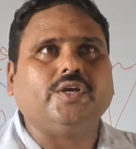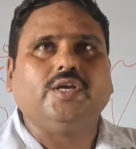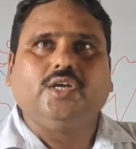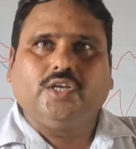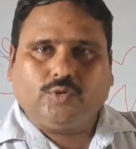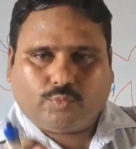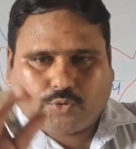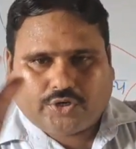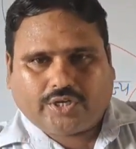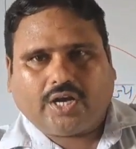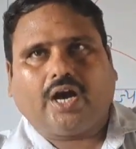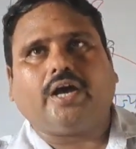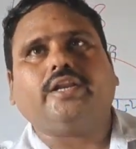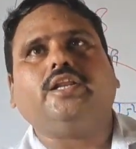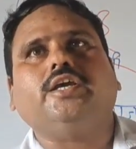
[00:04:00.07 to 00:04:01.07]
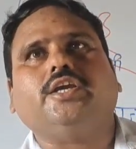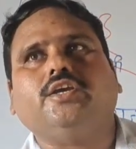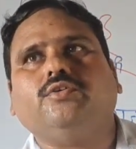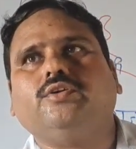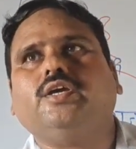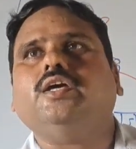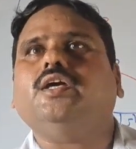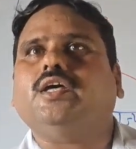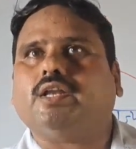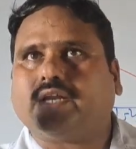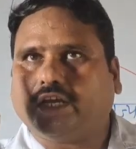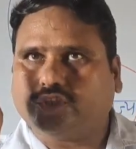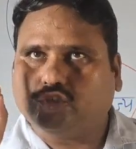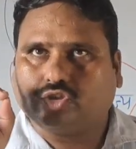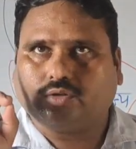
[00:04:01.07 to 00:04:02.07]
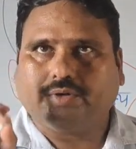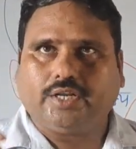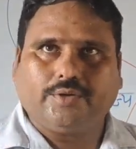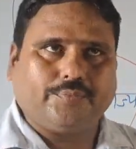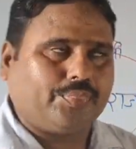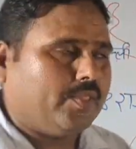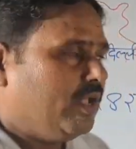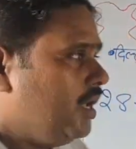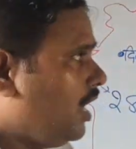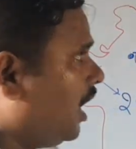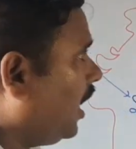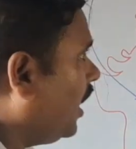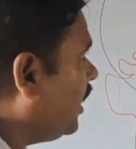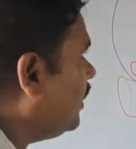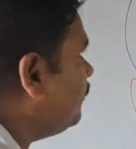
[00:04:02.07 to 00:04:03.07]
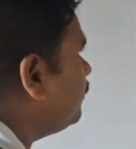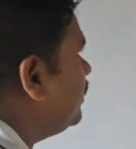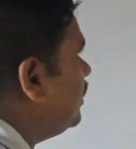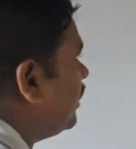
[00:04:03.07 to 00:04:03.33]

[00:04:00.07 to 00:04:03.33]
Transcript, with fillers: में पूरी कहानी लिखी हुई है राज्य के बारे में अगर